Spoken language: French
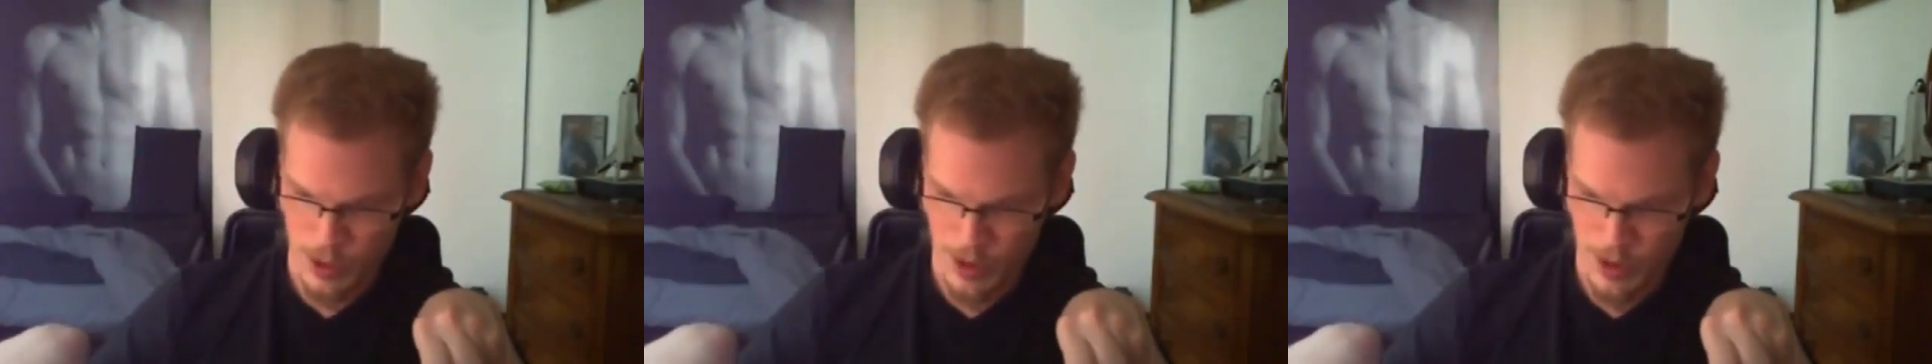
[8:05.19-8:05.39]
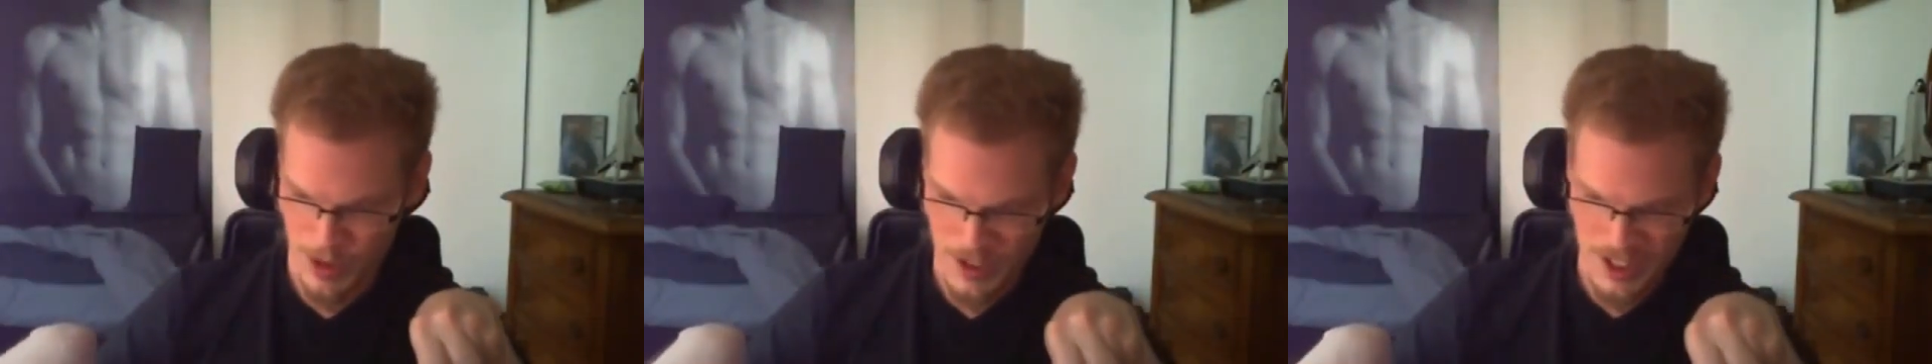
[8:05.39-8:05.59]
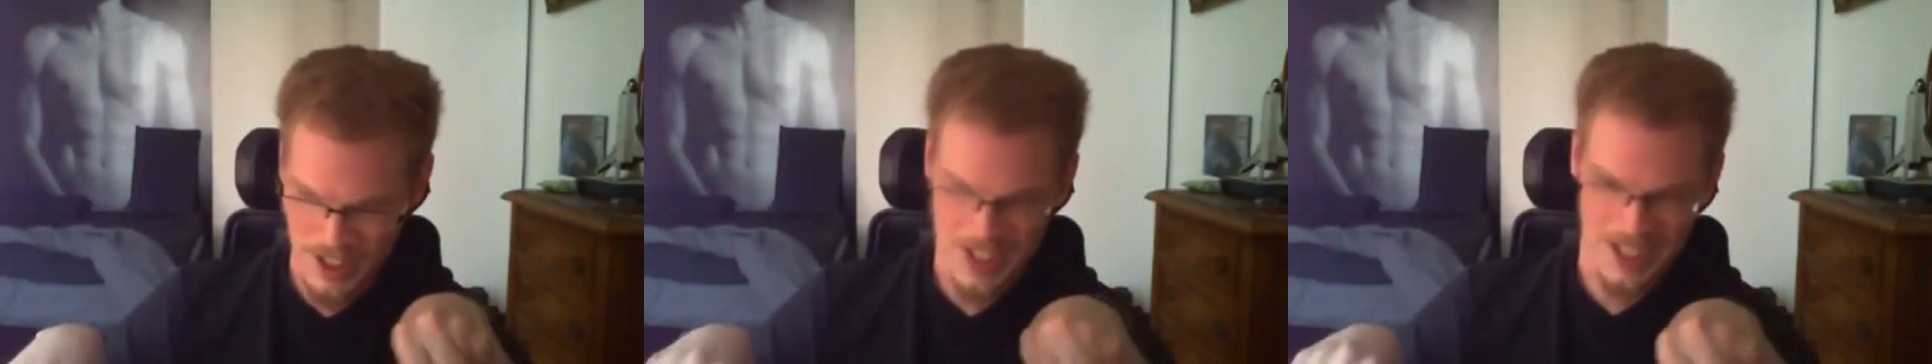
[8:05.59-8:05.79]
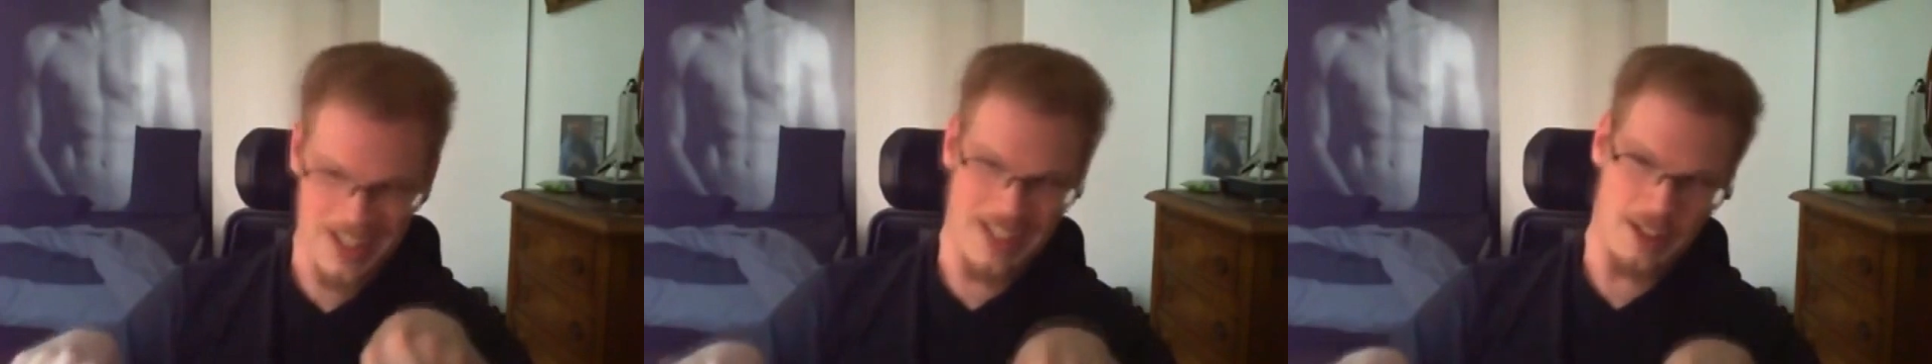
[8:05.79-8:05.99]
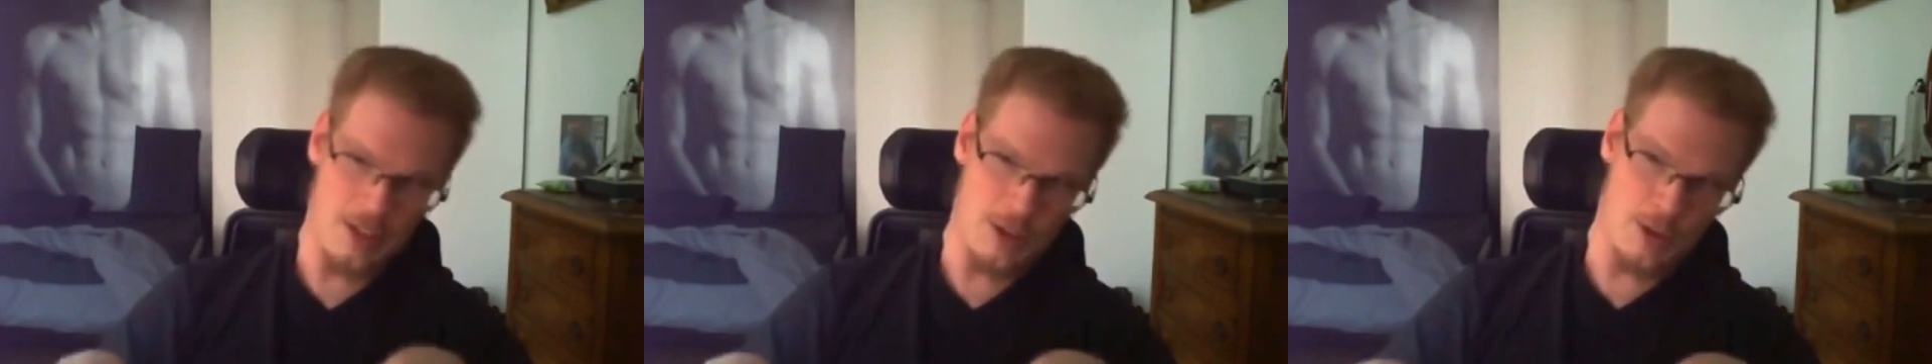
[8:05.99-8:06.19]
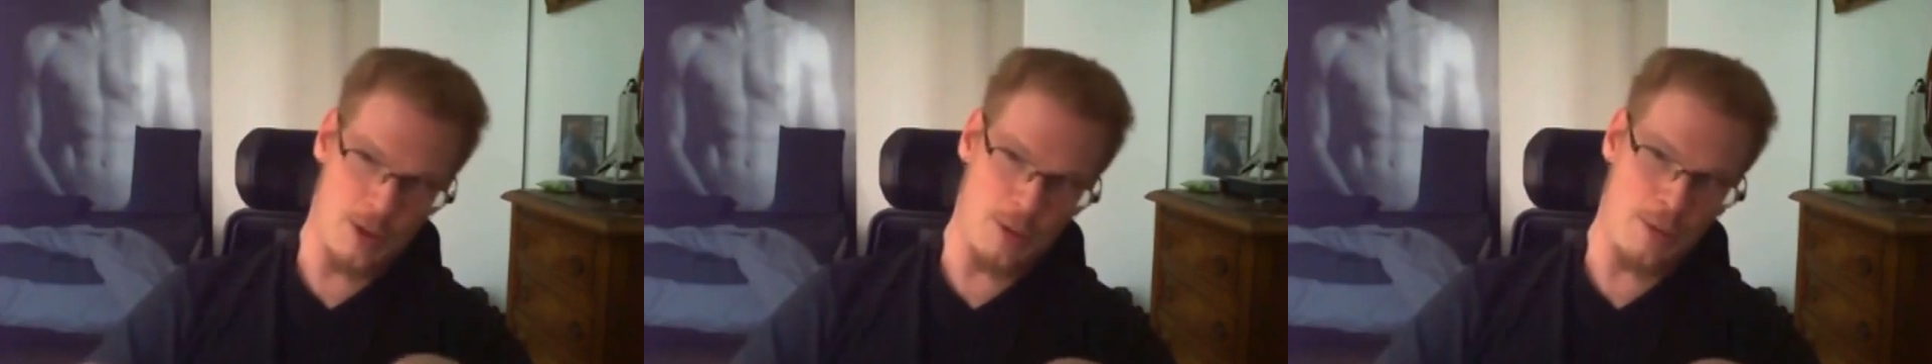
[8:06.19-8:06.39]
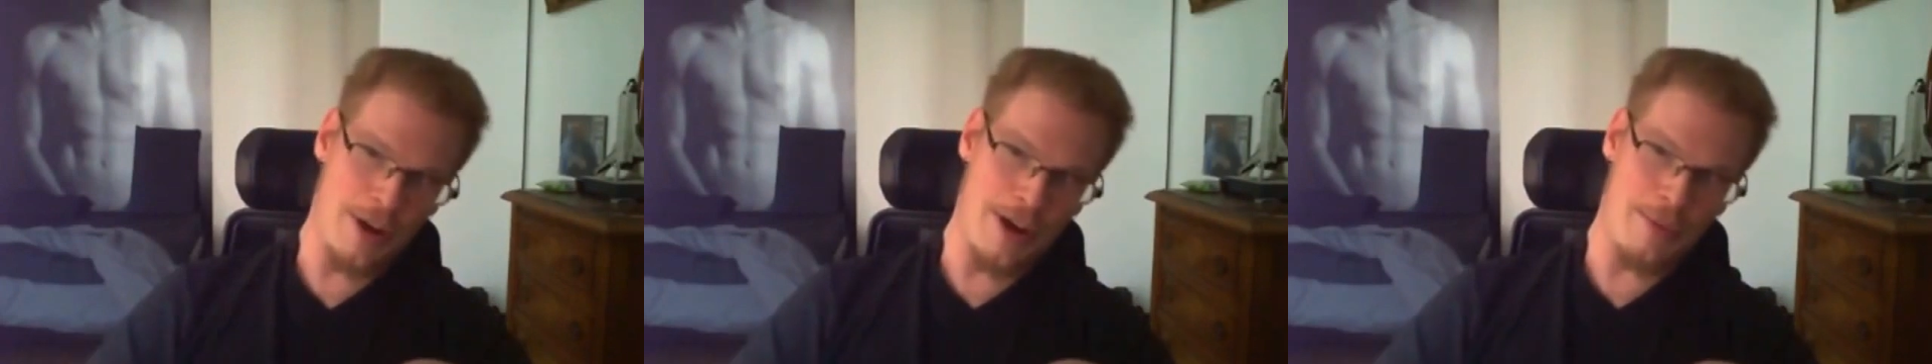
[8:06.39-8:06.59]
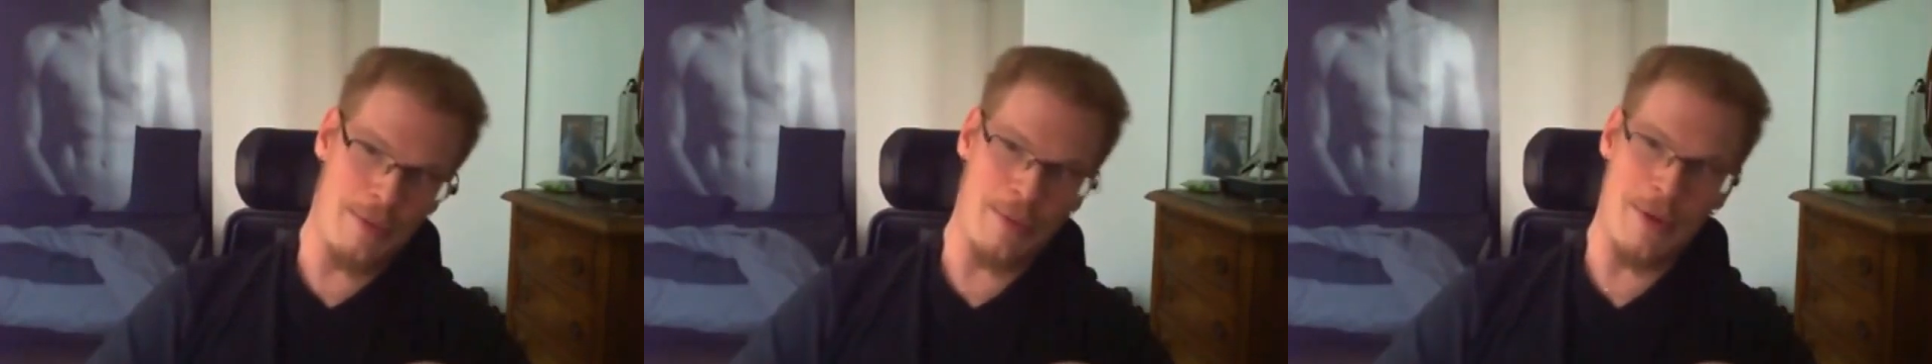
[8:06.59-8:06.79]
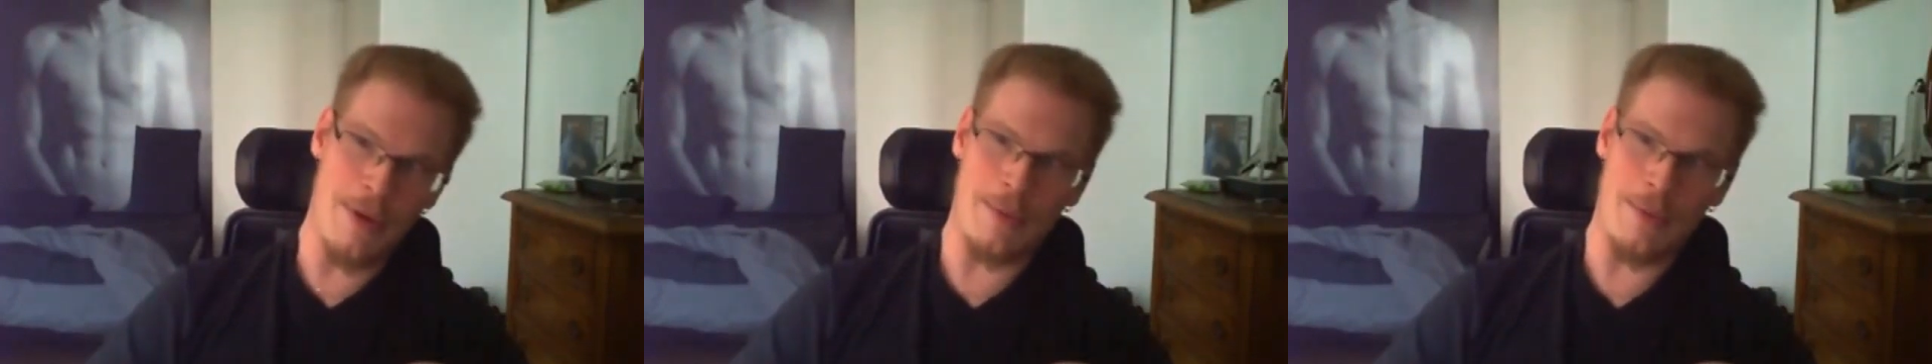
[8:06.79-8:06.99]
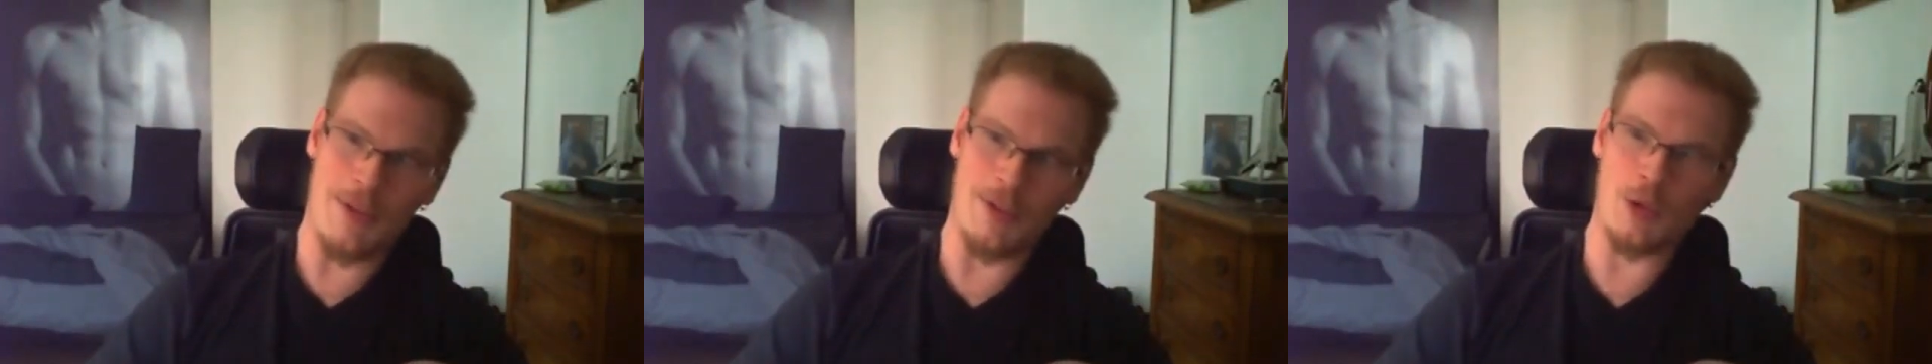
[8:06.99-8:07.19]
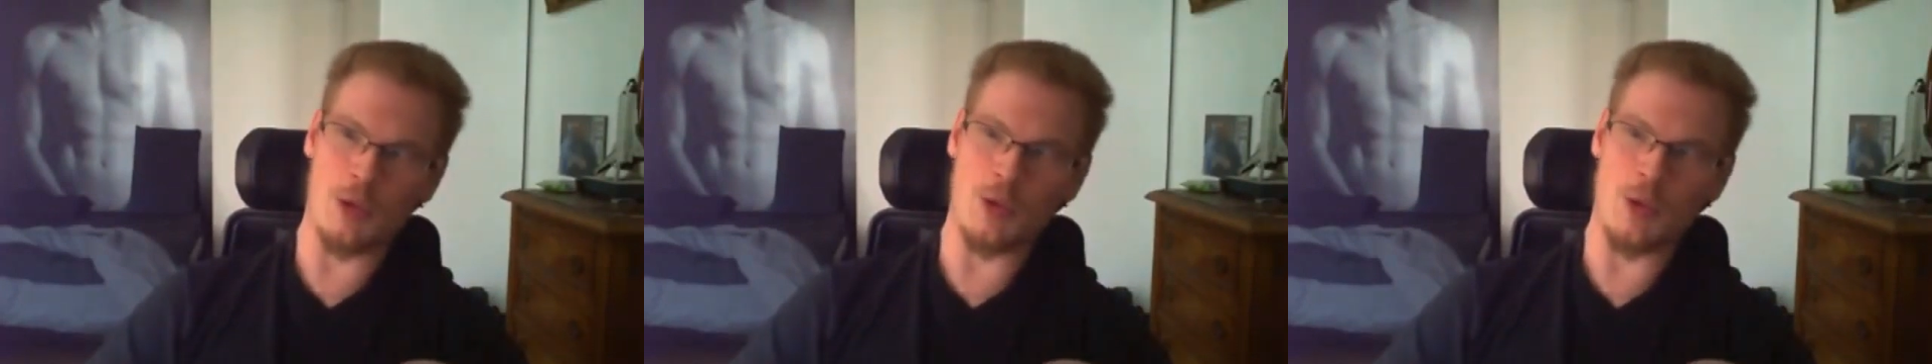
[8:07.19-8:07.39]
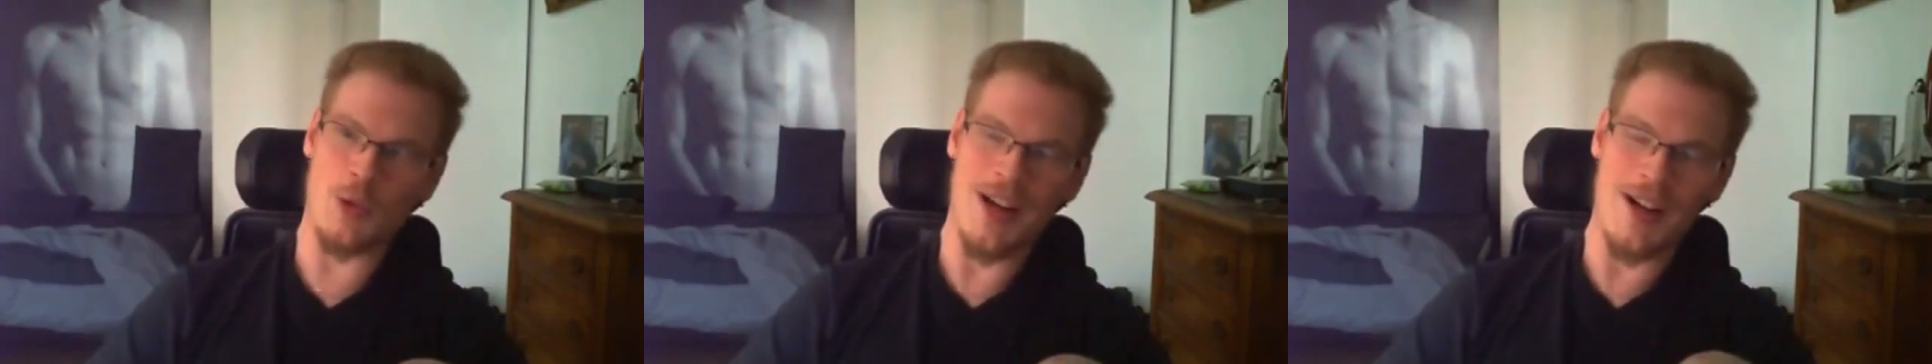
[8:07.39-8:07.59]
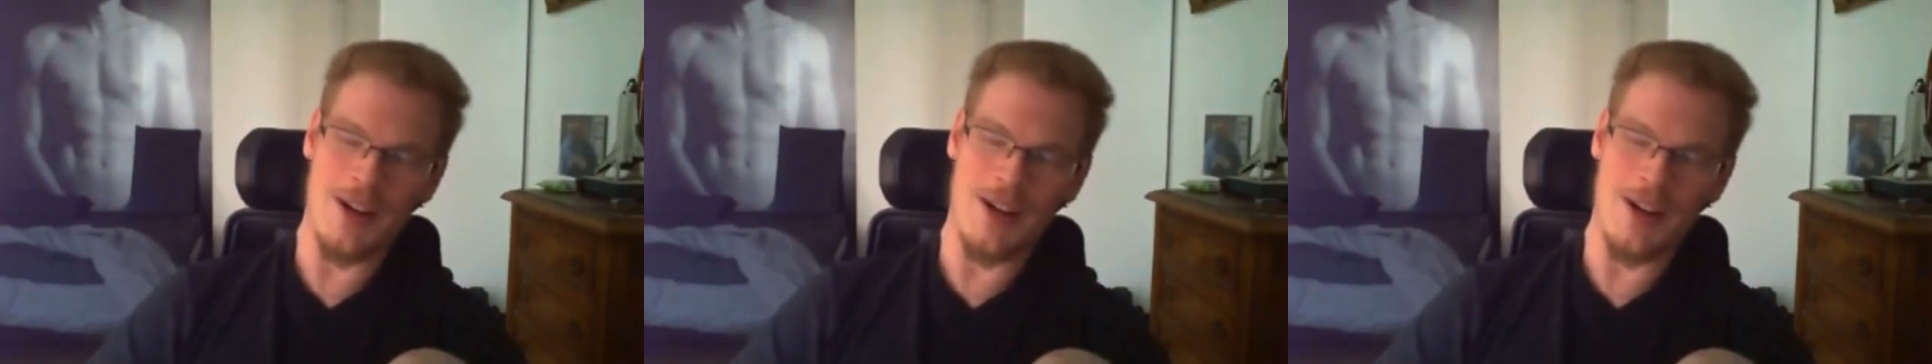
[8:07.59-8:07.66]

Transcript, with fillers: euh, et en position manette euh,